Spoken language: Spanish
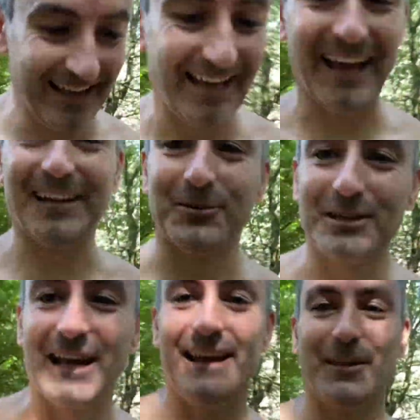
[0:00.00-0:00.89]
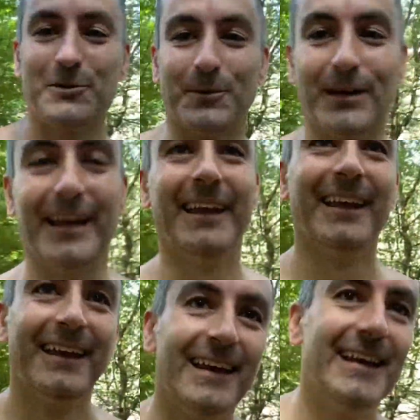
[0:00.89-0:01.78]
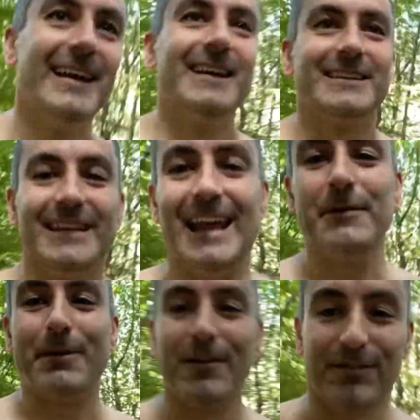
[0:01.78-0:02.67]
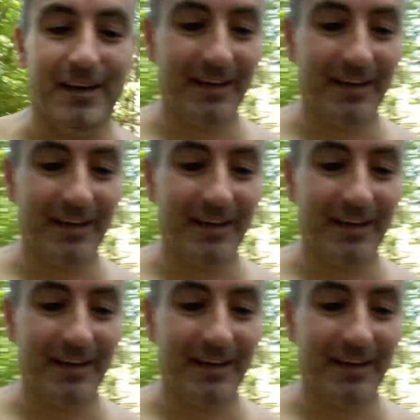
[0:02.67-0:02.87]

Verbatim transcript: Ahora todos callados porque si la IPF